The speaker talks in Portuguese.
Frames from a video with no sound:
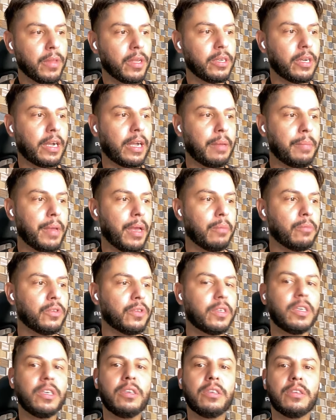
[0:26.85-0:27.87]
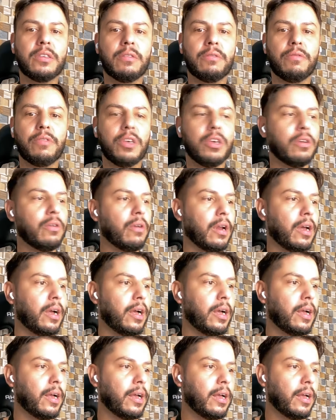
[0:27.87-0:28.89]
já caminhamos
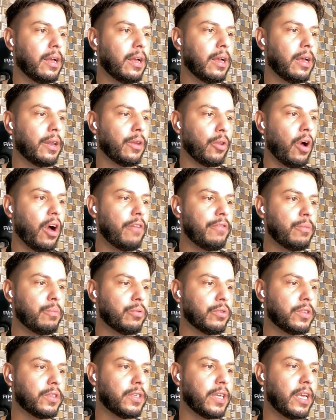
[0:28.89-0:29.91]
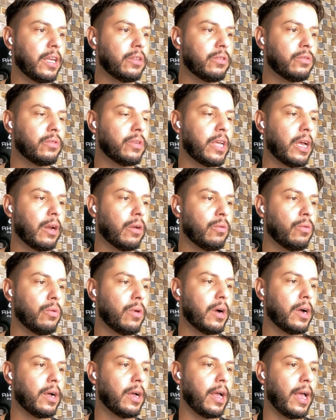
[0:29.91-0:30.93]
15,9% e a
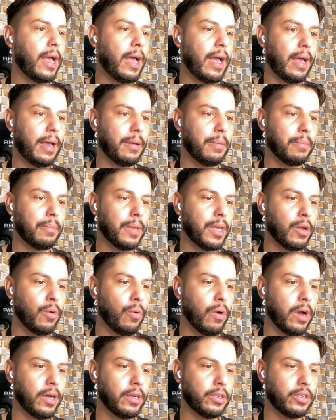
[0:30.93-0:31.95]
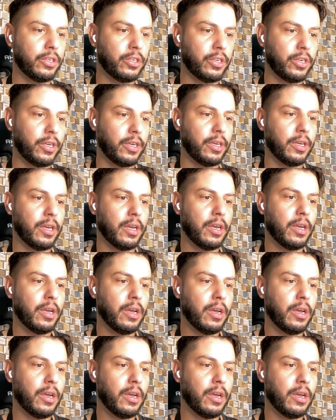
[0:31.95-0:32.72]
lua é minguante.